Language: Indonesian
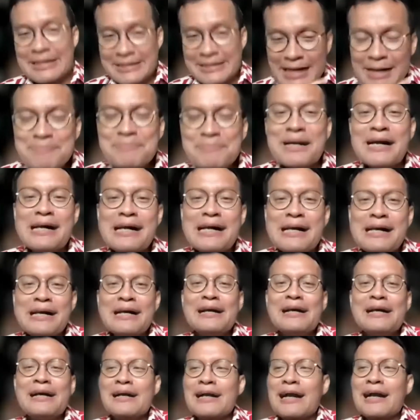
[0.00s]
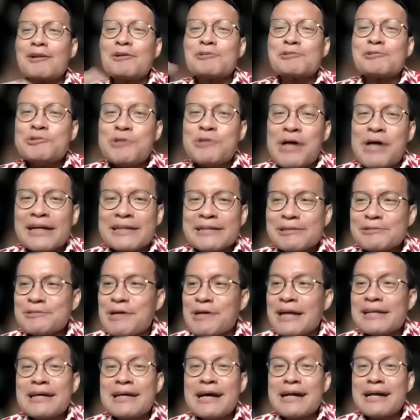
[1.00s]
Nah sama, kalau Tuhan itu
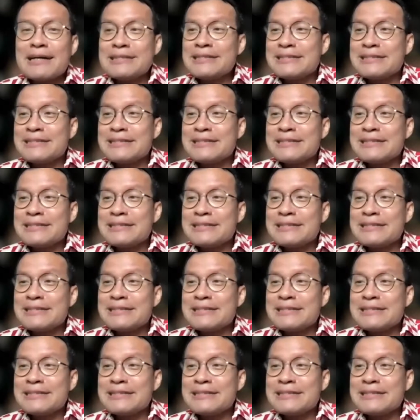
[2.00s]
ada